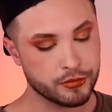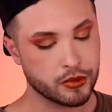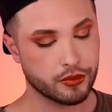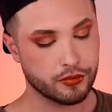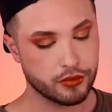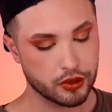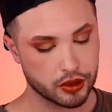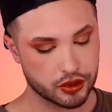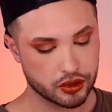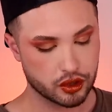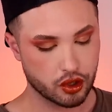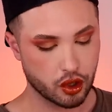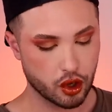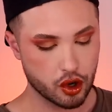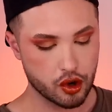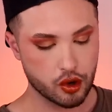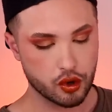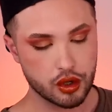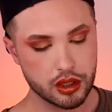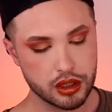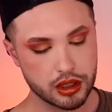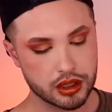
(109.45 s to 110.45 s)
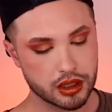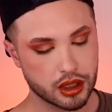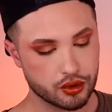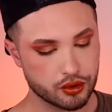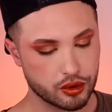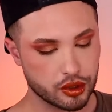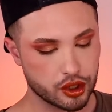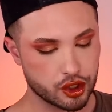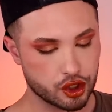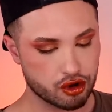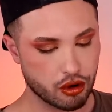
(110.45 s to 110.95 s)
14 Euro ist
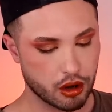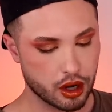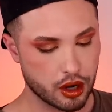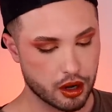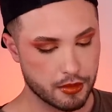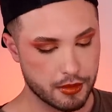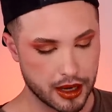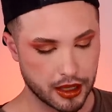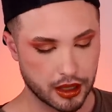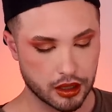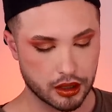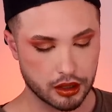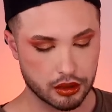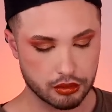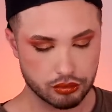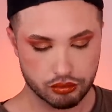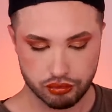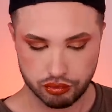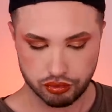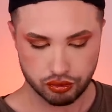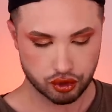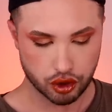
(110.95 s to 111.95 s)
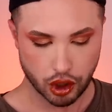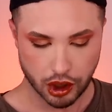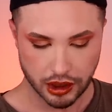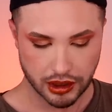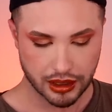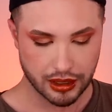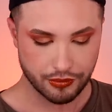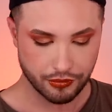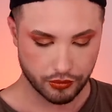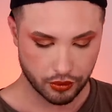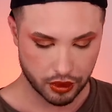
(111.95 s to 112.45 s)
natürlich schon eine Menge
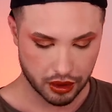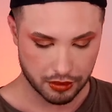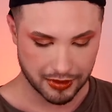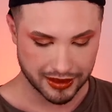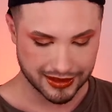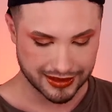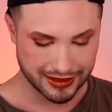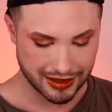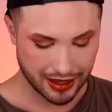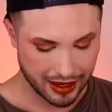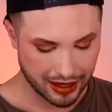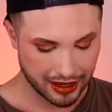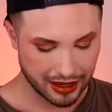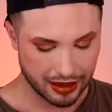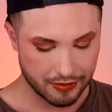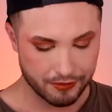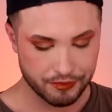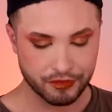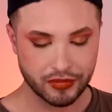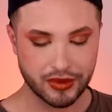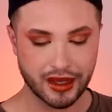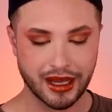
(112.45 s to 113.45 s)
Schotter für eine Mascara,